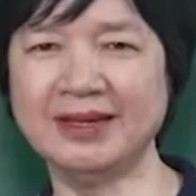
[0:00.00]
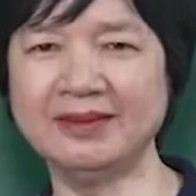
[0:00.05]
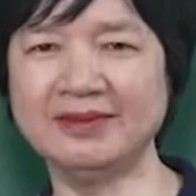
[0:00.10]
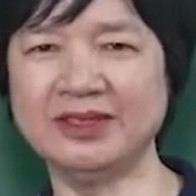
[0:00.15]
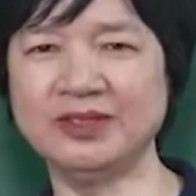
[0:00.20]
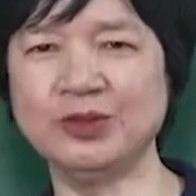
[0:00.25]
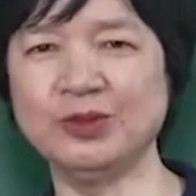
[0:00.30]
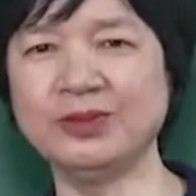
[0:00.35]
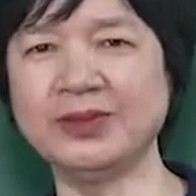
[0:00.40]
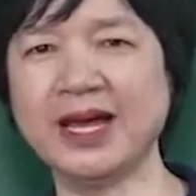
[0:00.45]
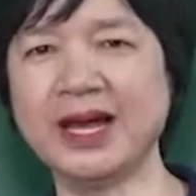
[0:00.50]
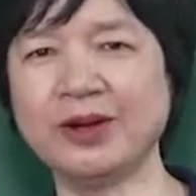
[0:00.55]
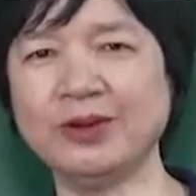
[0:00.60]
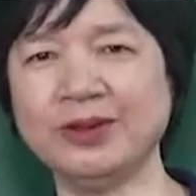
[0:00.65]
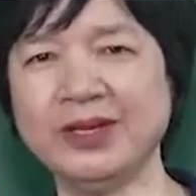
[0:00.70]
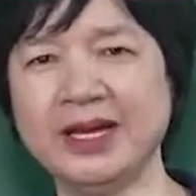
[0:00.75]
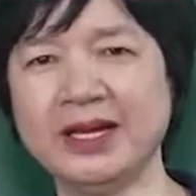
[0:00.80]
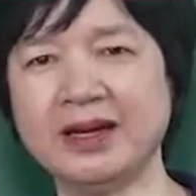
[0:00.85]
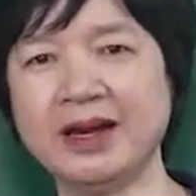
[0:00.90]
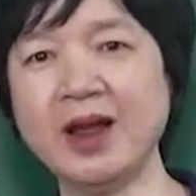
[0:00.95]
Và chúng ta
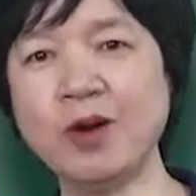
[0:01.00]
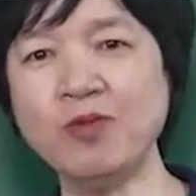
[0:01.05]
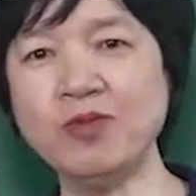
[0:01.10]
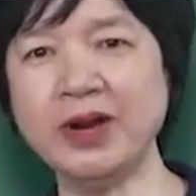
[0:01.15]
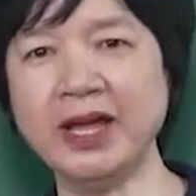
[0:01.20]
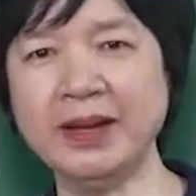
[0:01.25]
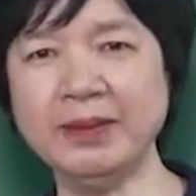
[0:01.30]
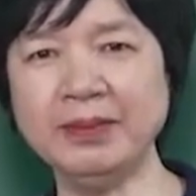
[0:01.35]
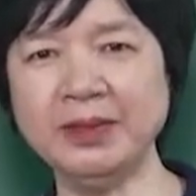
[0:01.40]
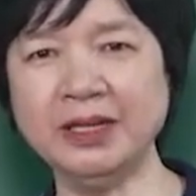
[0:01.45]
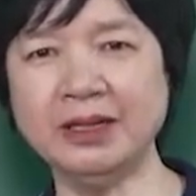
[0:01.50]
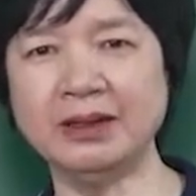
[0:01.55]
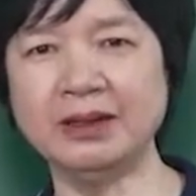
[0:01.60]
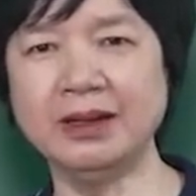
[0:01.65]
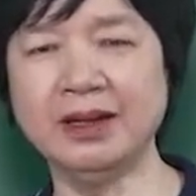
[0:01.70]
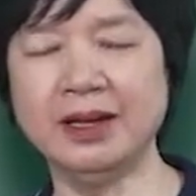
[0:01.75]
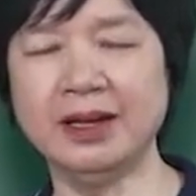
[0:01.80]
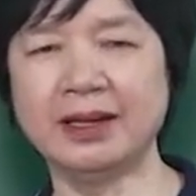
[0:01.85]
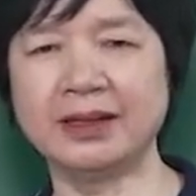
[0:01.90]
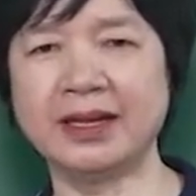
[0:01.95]
có thể đong đếm
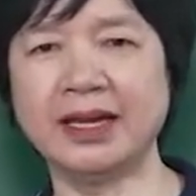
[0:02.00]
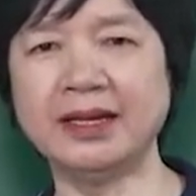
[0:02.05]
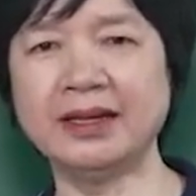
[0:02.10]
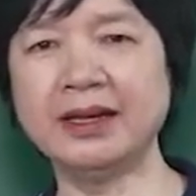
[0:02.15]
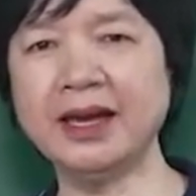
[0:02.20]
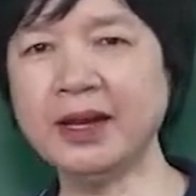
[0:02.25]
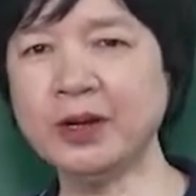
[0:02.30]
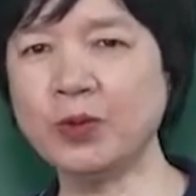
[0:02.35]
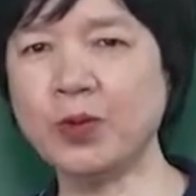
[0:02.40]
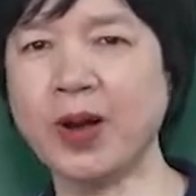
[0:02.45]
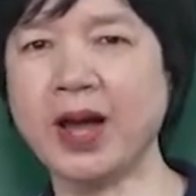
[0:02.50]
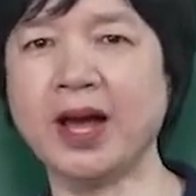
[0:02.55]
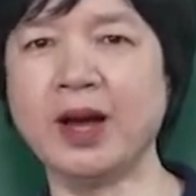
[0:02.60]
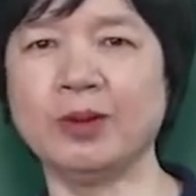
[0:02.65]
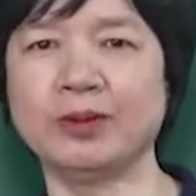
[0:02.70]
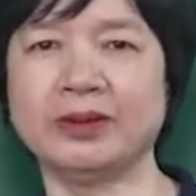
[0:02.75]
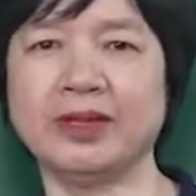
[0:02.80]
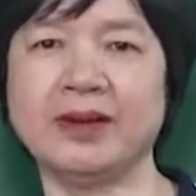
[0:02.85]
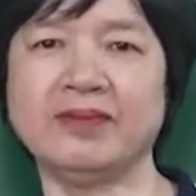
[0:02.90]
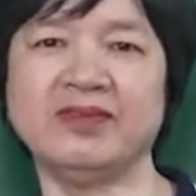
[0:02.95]
được cái kết quả
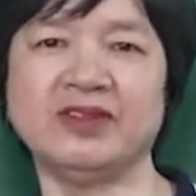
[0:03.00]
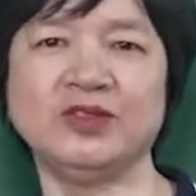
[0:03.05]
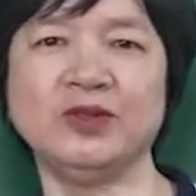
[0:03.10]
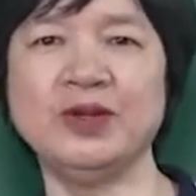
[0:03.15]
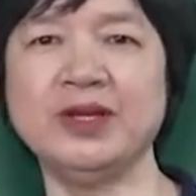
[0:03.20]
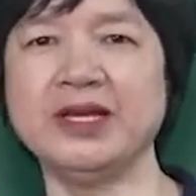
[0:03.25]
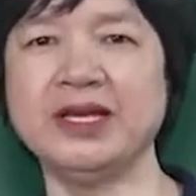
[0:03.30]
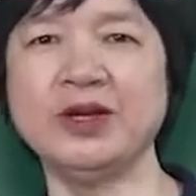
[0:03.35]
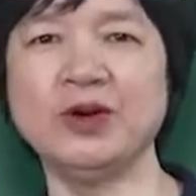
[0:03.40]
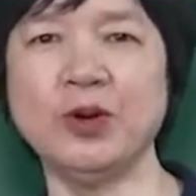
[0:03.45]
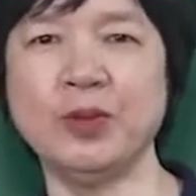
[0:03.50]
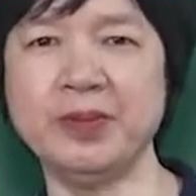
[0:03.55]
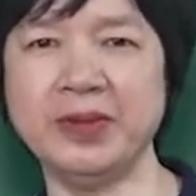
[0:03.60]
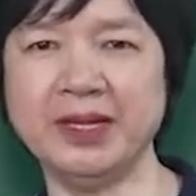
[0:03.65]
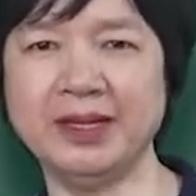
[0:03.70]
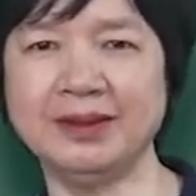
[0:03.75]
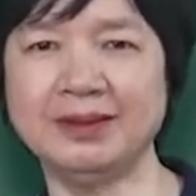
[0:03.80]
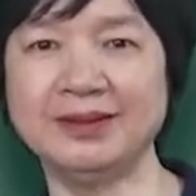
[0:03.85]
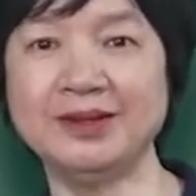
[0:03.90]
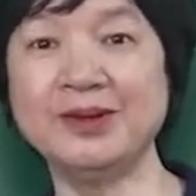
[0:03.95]
học tập và suy nghĩ của
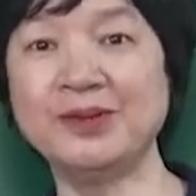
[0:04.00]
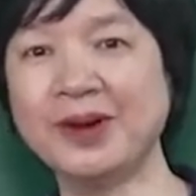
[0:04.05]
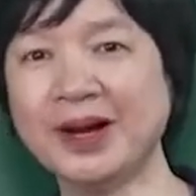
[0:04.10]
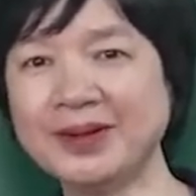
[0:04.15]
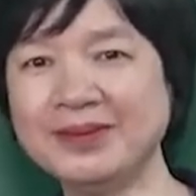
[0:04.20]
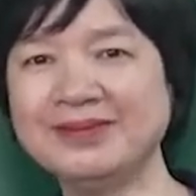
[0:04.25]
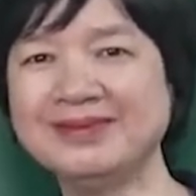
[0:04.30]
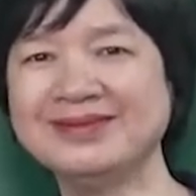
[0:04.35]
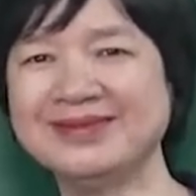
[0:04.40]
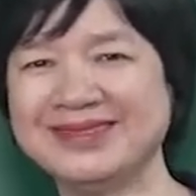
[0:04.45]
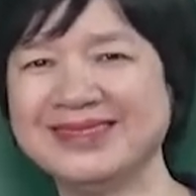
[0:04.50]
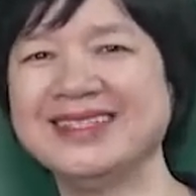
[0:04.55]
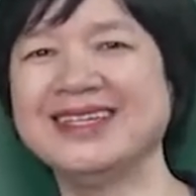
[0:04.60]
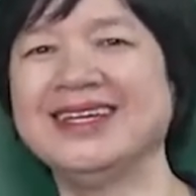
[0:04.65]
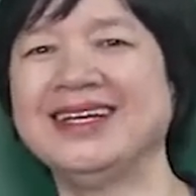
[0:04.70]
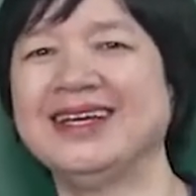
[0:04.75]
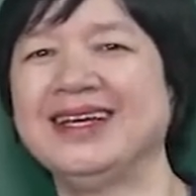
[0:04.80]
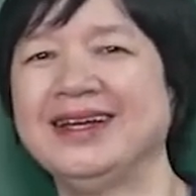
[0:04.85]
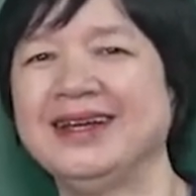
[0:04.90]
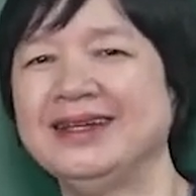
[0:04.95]
mình, đúng không? Ừ.
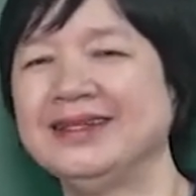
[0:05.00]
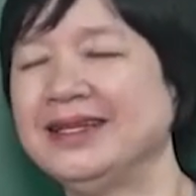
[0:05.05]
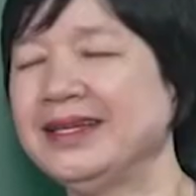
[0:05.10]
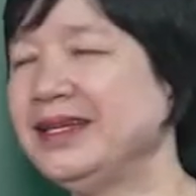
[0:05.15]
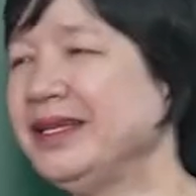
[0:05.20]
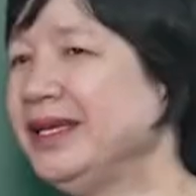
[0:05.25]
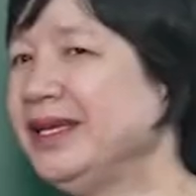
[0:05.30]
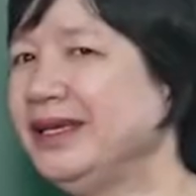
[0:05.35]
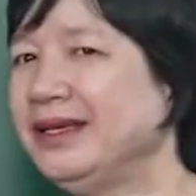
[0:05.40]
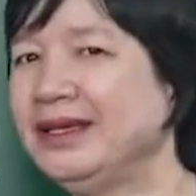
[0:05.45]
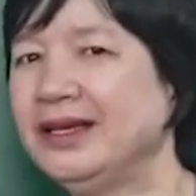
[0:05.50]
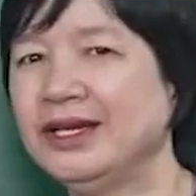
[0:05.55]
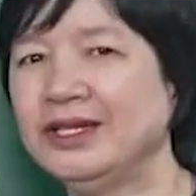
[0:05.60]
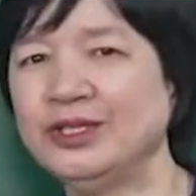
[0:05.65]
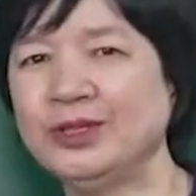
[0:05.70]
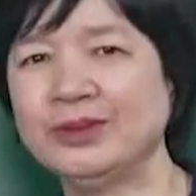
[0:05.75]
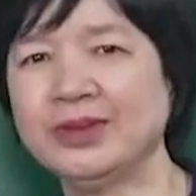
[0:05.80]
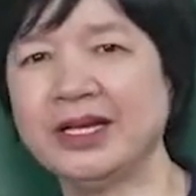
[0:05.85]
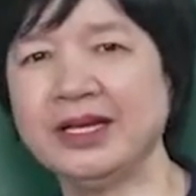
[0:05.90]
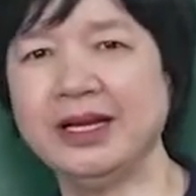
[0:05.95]
Thế thì
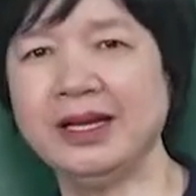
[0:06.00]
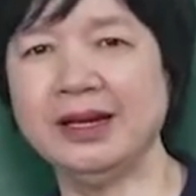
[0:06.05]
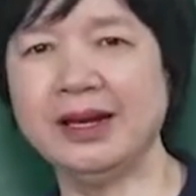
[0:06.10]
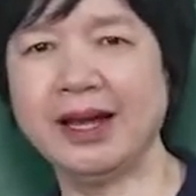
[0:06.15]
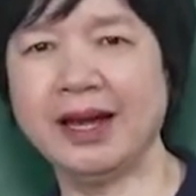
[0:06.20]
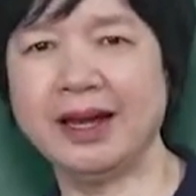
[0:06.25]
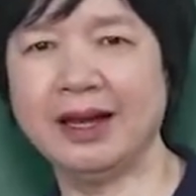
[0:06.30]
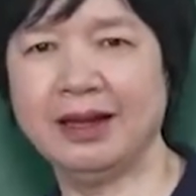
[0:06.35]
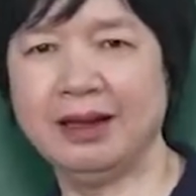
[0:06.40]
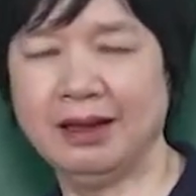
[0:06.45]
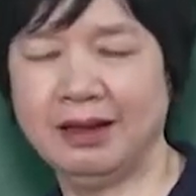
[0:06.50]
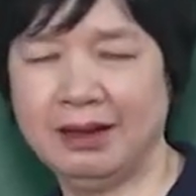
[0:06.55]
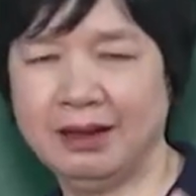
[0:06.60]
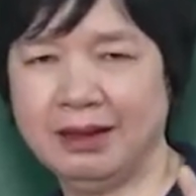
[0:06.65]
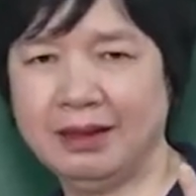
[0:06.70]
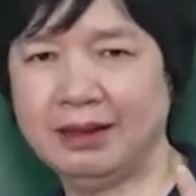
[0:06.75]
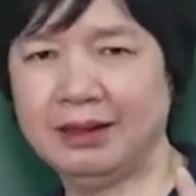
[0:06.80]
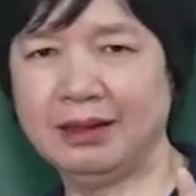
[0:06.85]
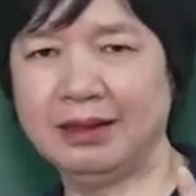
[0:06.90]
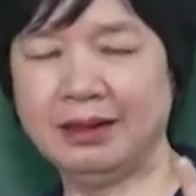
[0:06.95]
chúng ta thấy là
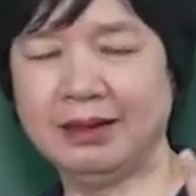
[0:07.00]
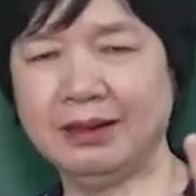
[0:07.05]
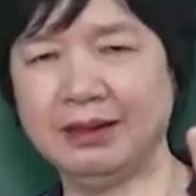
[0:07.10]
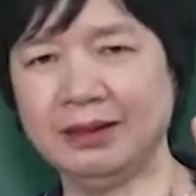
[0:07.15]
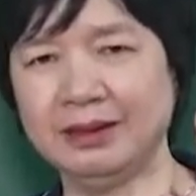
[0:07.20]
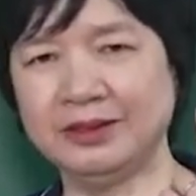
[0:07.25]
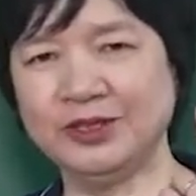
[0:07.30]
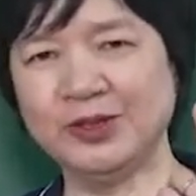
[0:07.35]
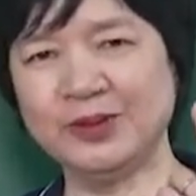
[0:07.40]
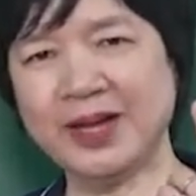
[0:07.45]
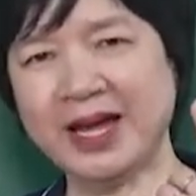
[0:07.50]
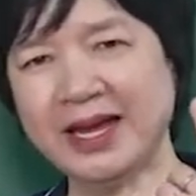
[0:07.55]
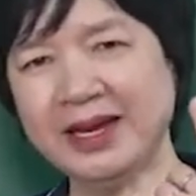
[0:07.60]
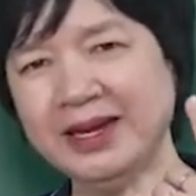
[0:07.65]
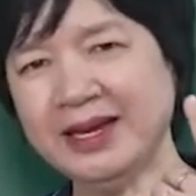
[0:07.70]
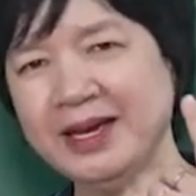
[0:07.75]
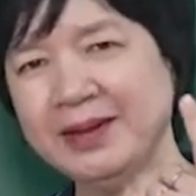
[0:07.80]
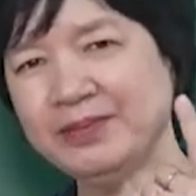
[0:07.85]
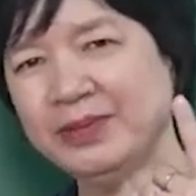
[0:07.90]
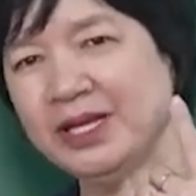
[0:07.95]
uh, chúng ta hãy
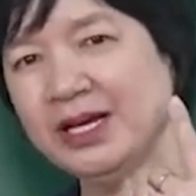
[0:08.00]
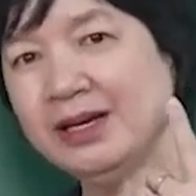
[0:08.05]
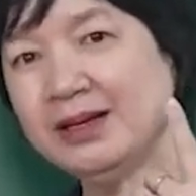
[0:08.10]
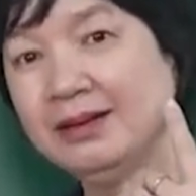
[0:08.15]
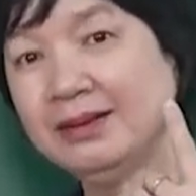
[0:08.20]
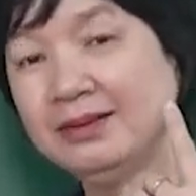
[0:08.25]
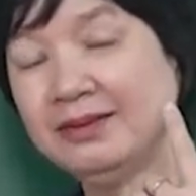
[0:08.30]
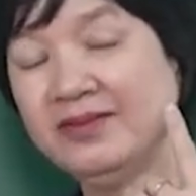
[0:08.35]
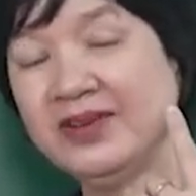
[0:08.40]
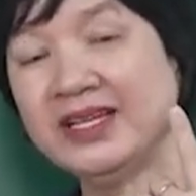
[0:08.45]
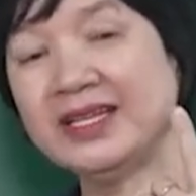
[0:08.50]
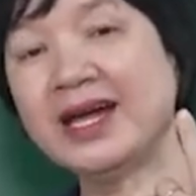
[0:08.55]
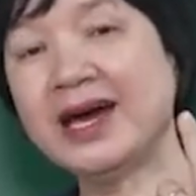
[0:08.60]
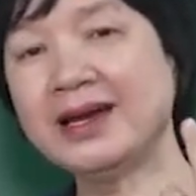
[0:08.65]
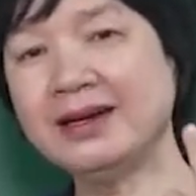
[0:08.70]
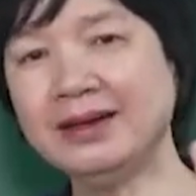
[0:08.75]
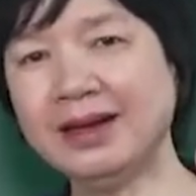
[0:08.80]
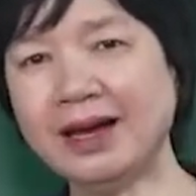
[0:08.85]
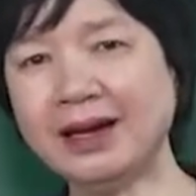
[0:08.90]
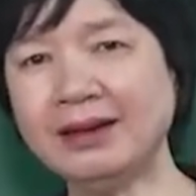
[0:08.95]
điểm từng vị
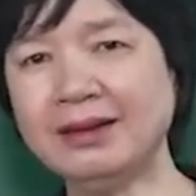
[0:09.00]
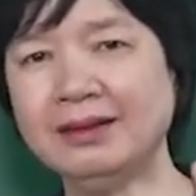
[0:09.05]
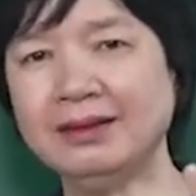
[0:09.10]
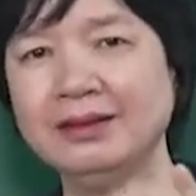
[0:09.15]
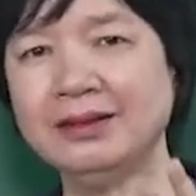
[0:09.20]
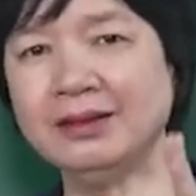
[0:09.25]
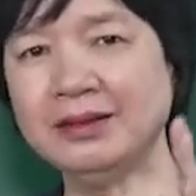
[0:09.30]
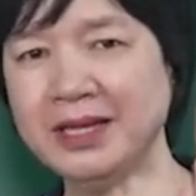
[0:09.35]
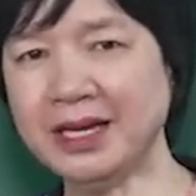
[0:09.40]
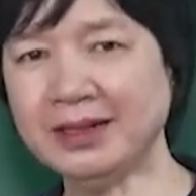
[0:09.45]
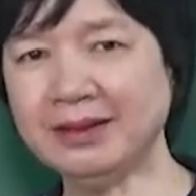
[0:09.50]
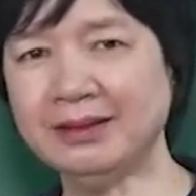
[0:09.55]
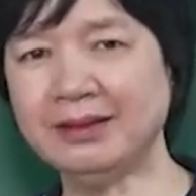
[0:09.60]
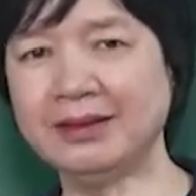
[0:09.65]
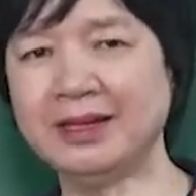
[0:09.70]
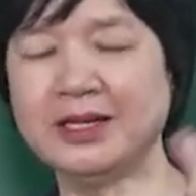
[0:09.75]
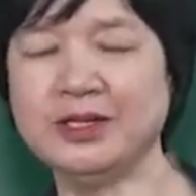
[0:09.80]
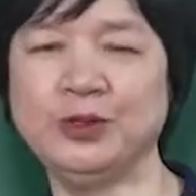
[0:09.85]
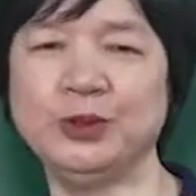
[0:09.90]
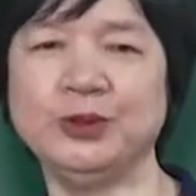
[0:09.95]
thần nhé. Thứ nhất,
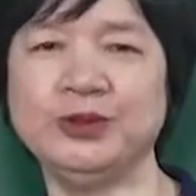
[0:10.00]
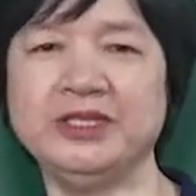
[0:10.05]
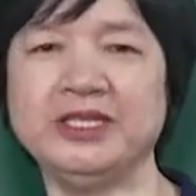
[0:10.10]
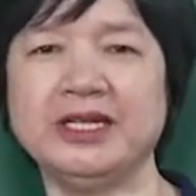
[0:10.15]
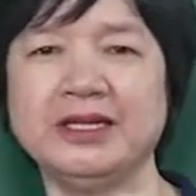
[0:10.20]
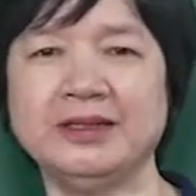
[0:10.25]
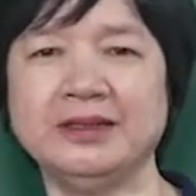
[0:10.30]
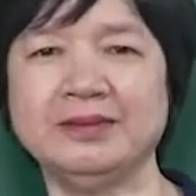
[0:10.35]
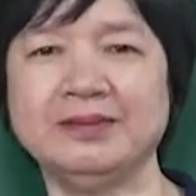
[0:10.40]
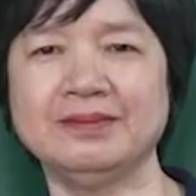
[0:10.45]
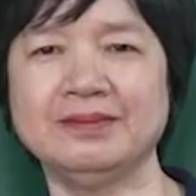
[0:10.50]
thần trụ trời.